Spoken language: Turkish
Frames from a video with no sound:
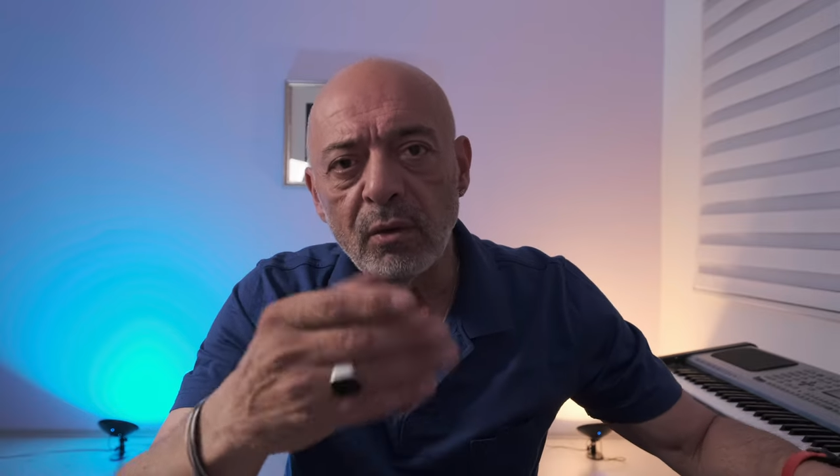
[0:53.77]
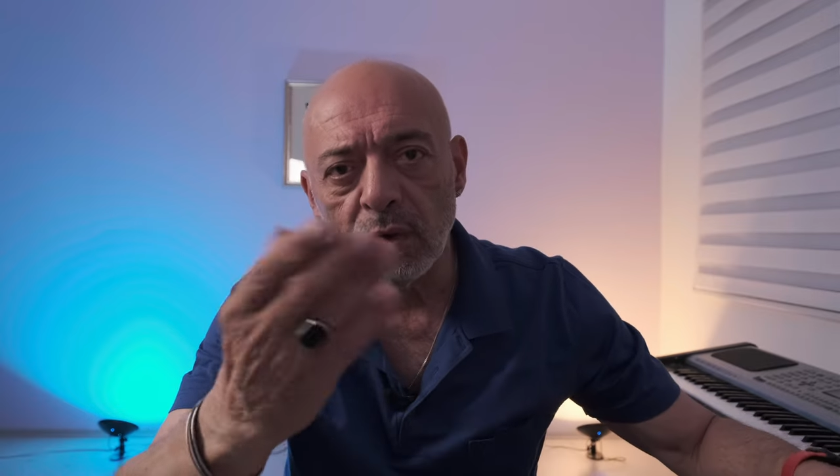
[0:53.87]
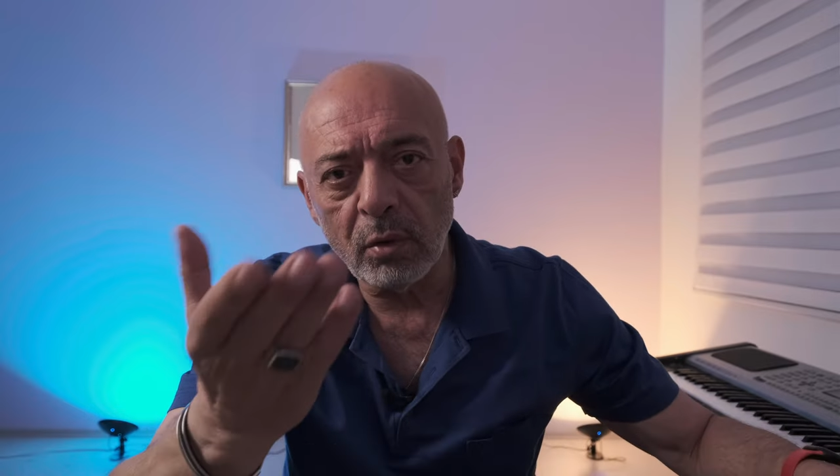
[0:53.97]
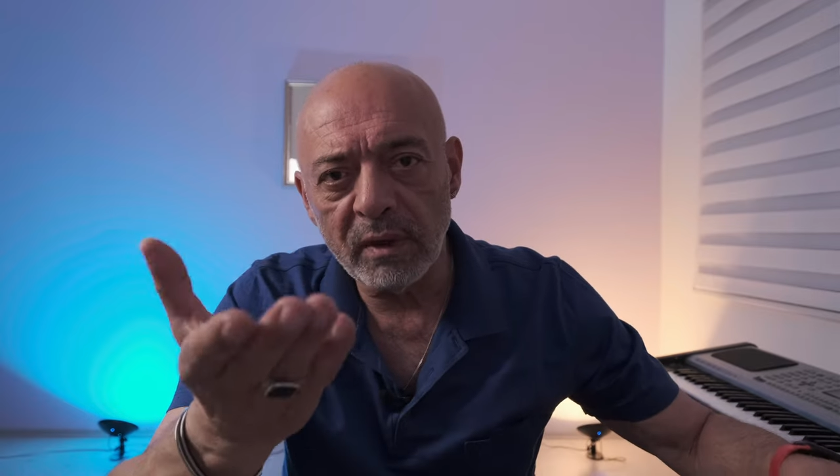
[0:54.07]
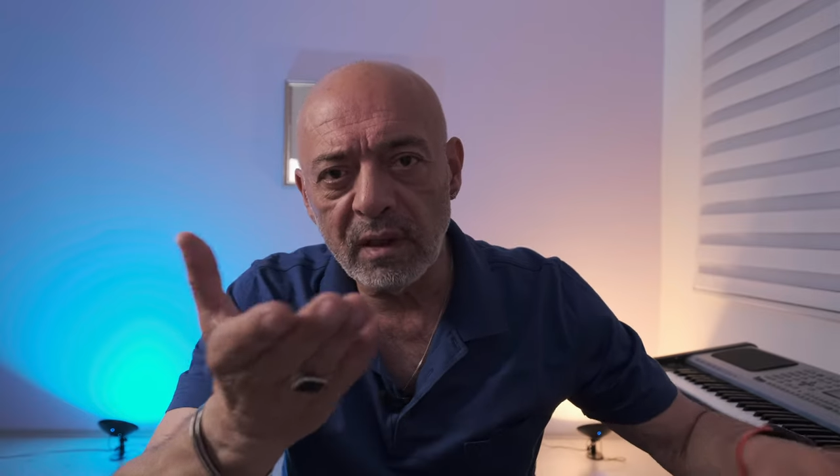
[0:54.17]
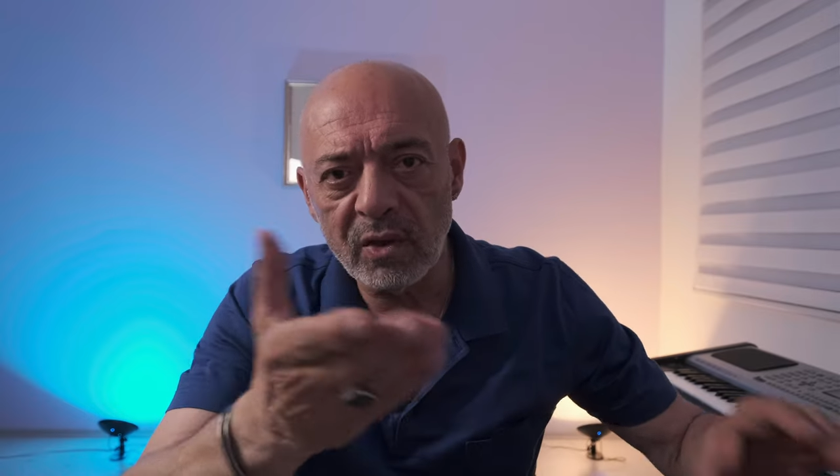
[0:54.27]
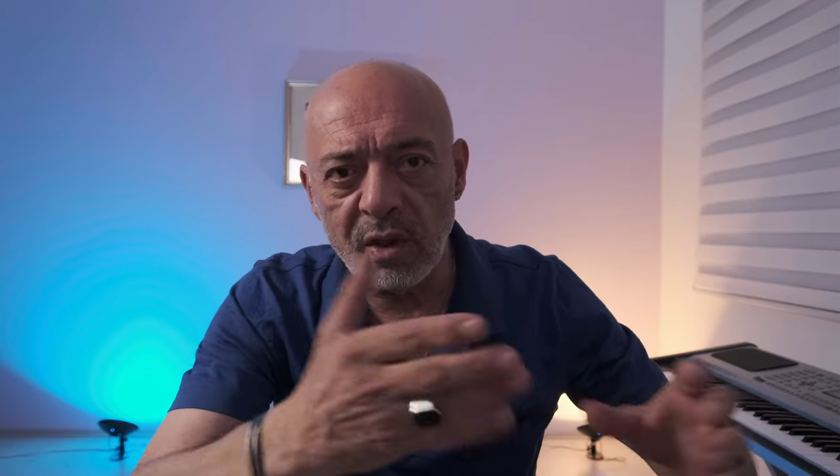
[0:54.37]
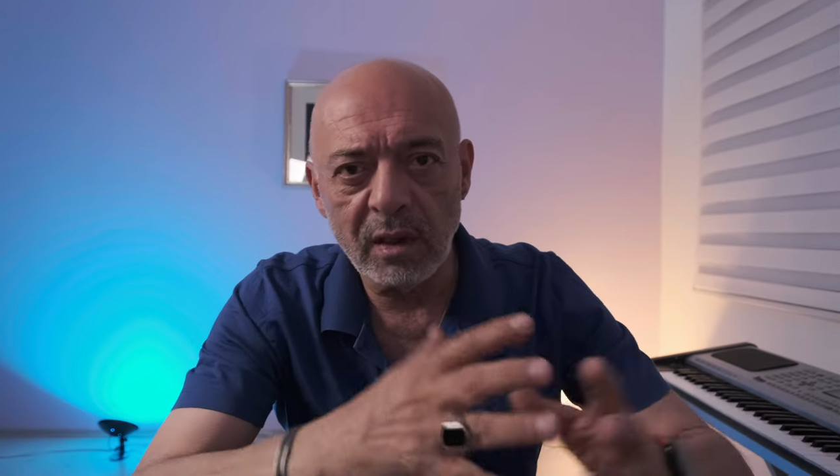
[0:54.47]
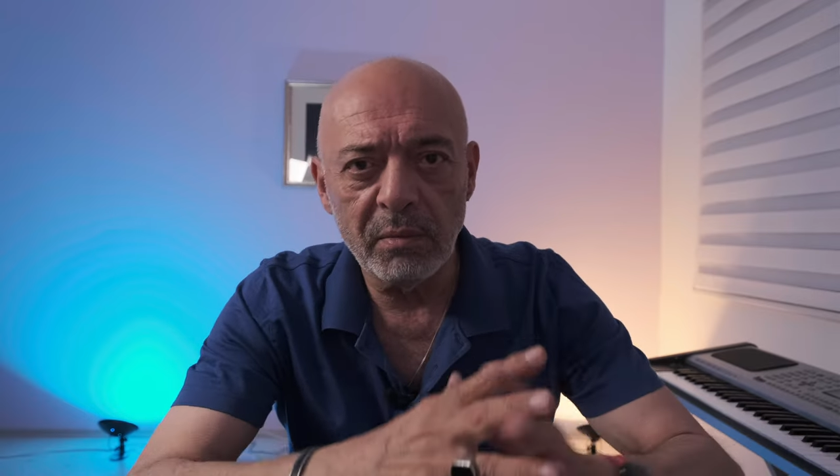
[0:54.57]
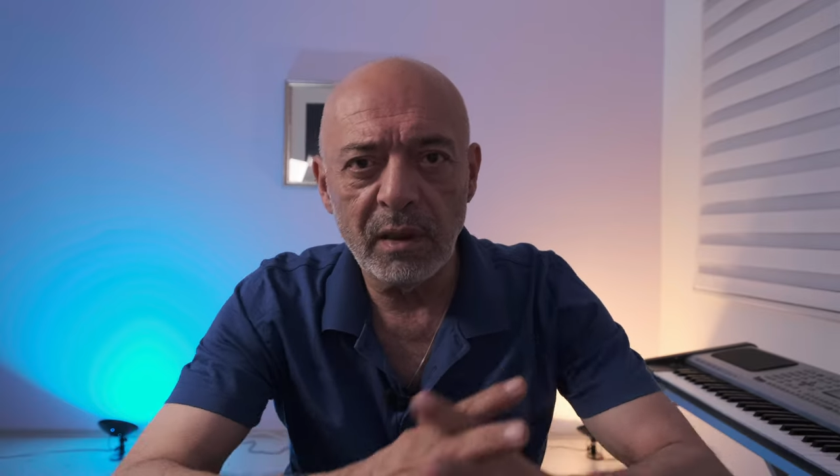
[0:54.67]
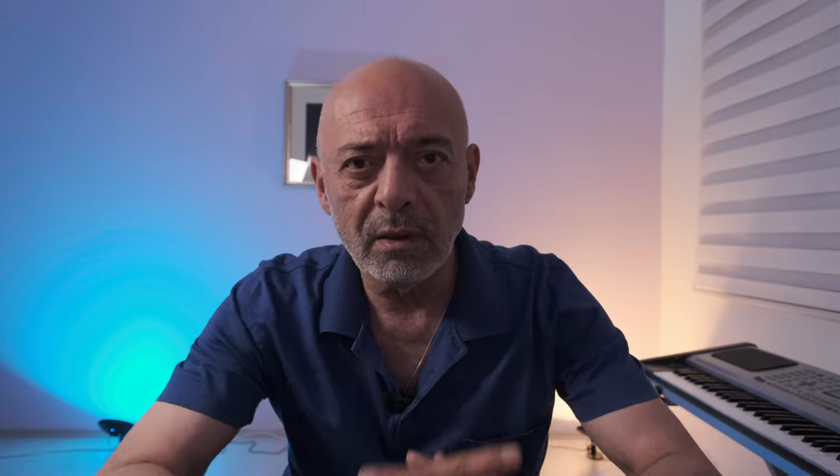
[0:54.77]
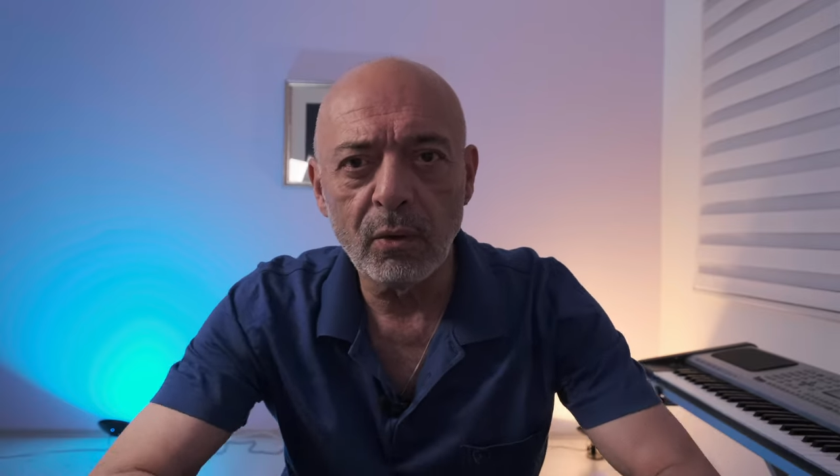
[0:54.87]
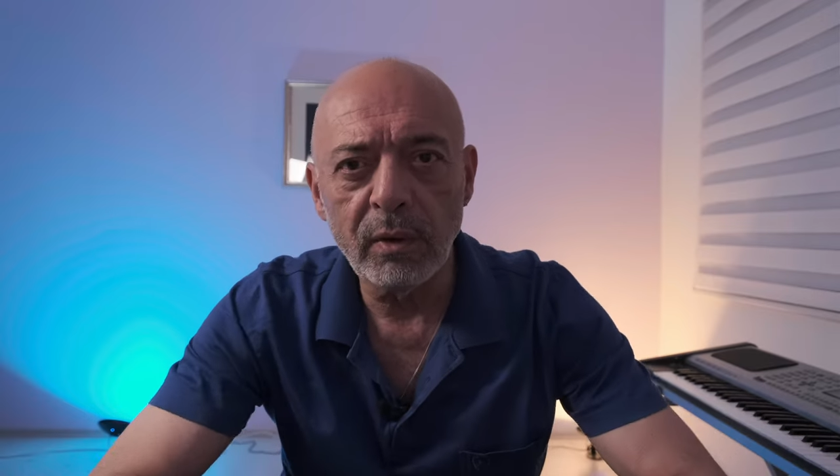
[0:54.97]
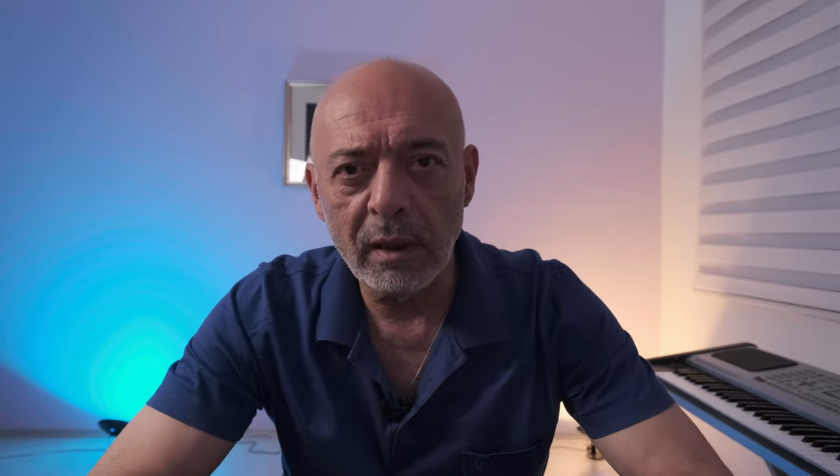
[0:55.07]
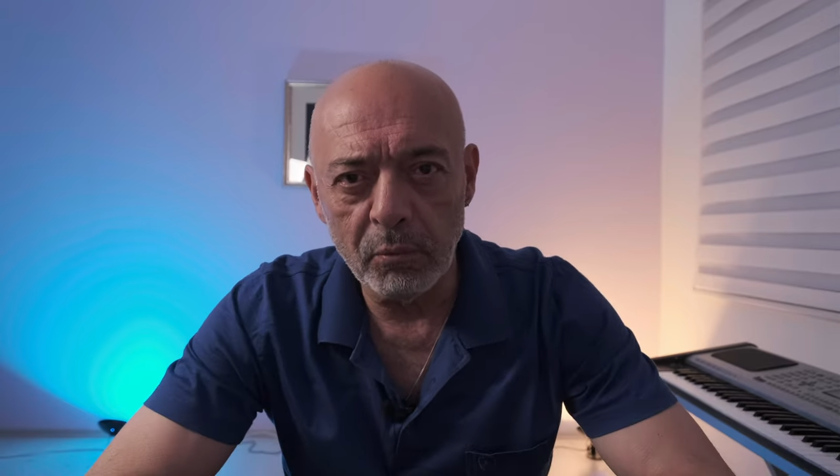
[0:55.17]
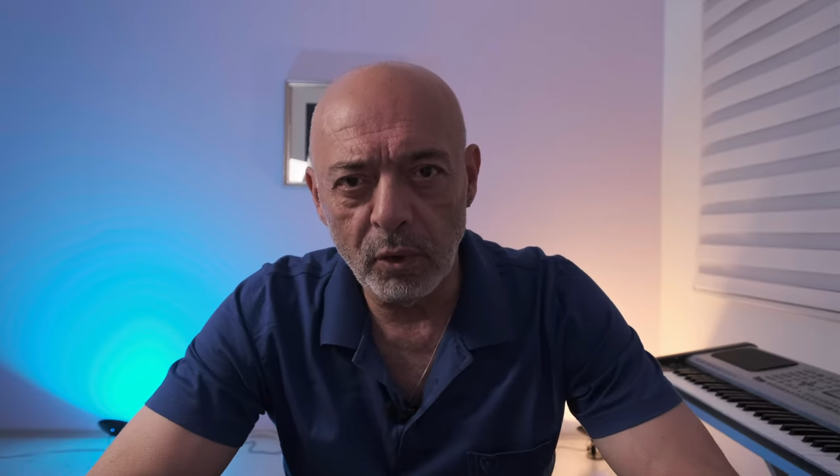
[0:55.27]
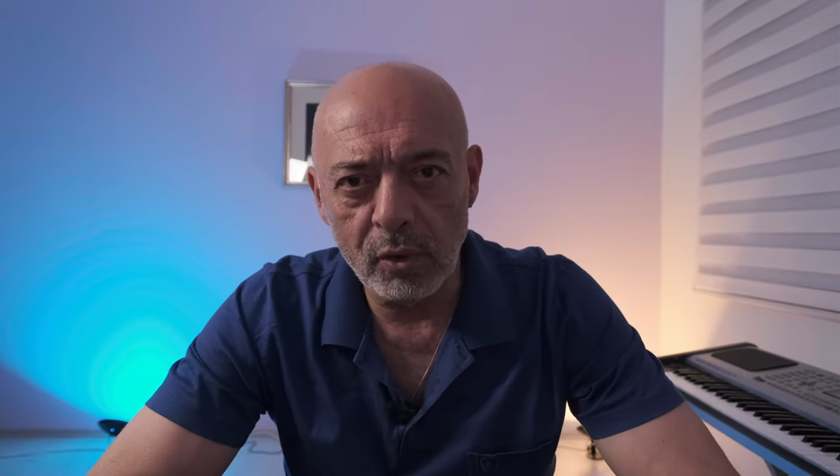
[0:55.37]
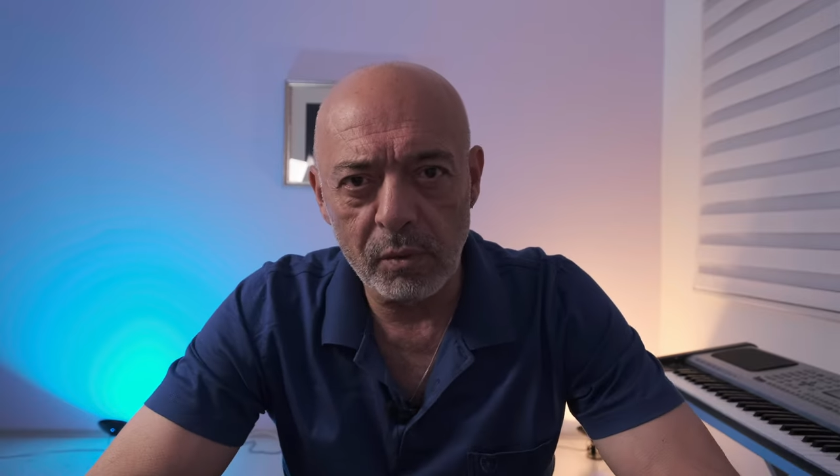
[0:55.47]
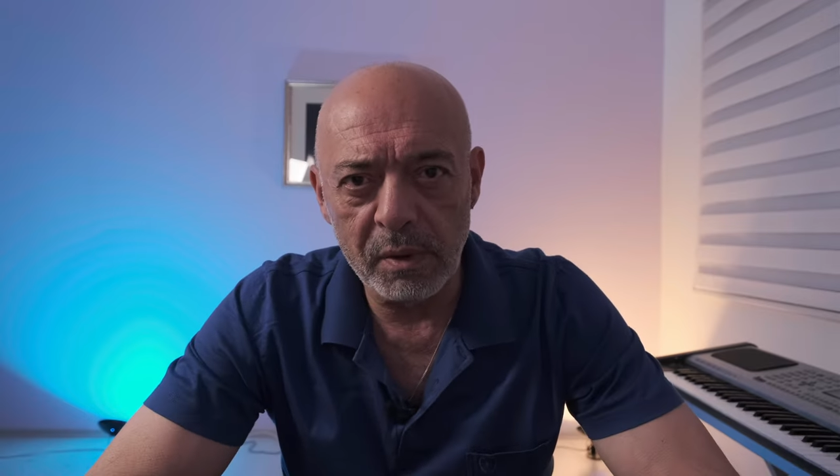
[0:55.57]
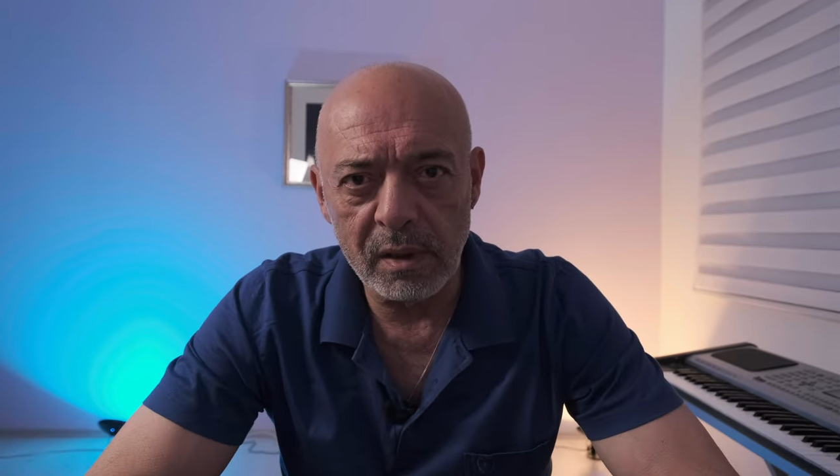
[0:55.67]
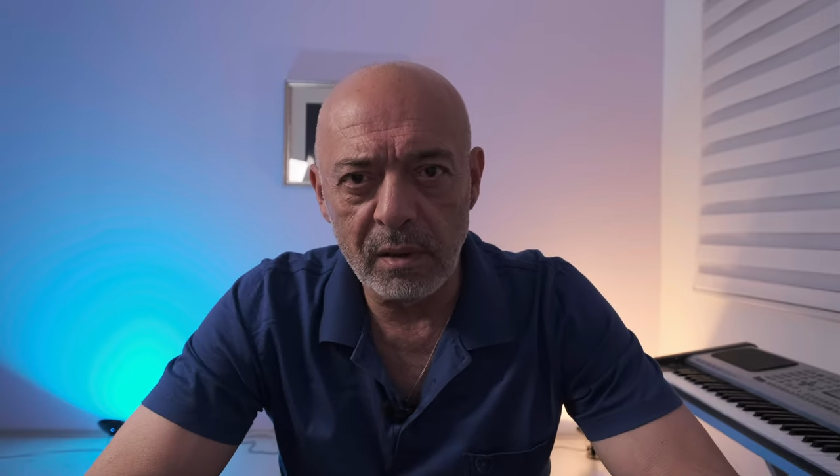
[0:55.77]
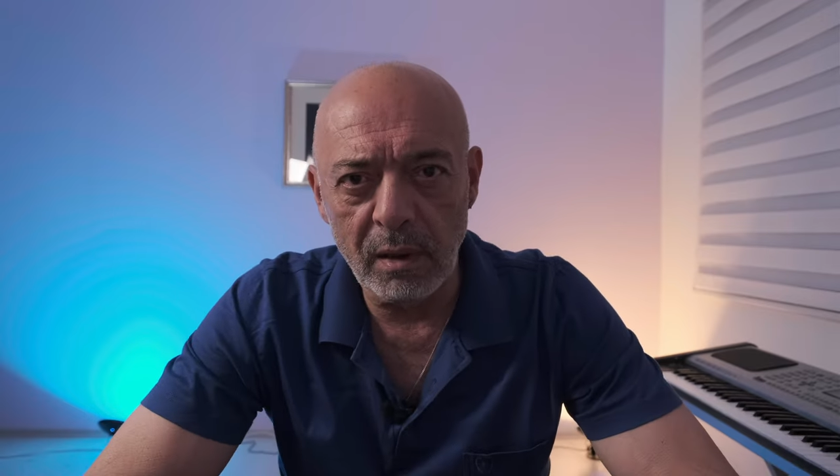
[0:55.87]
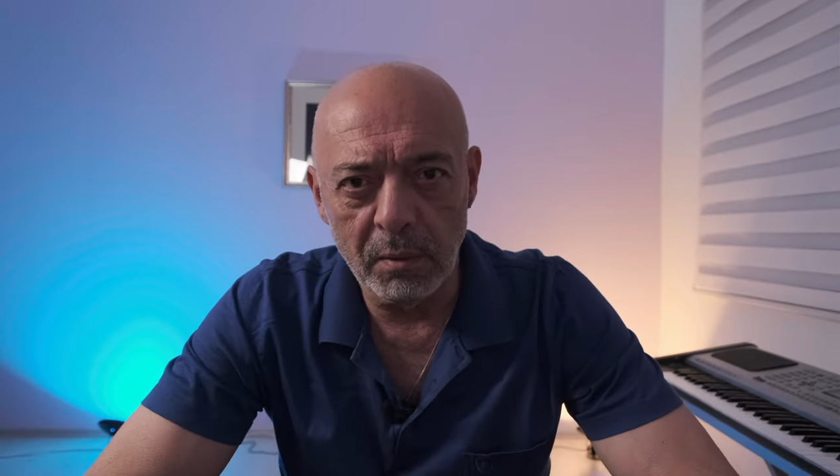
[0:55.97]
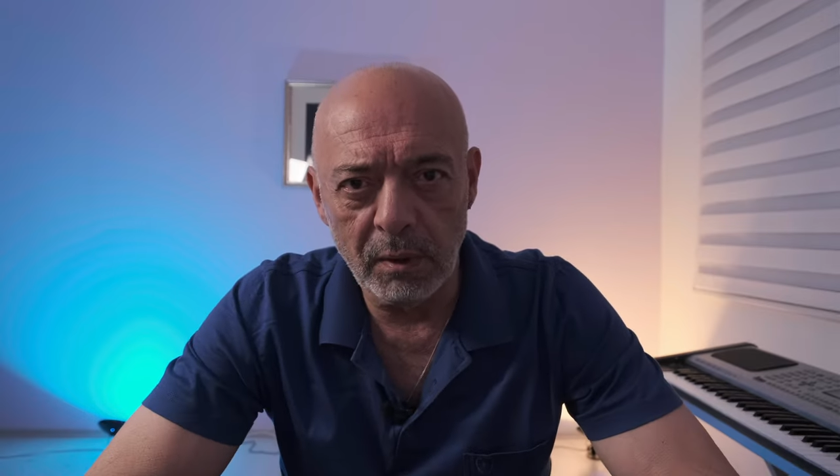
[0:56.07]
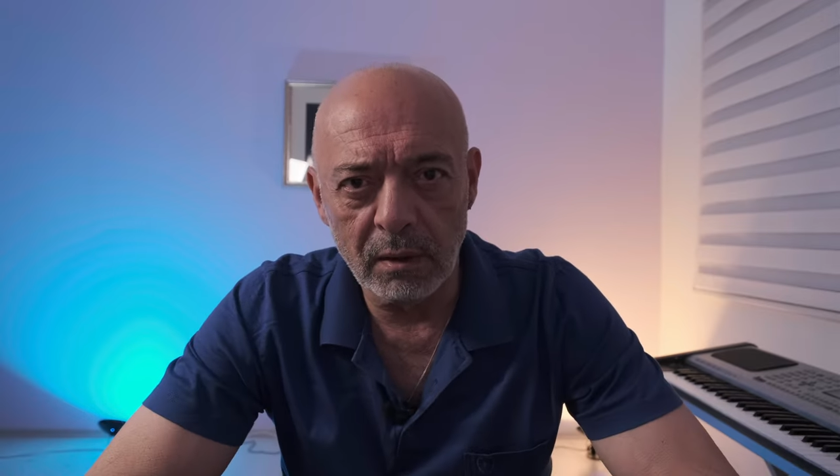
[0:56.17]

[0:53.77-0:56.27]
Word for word: otomatik çekimlerini kullanmıyoruz biz değil mi?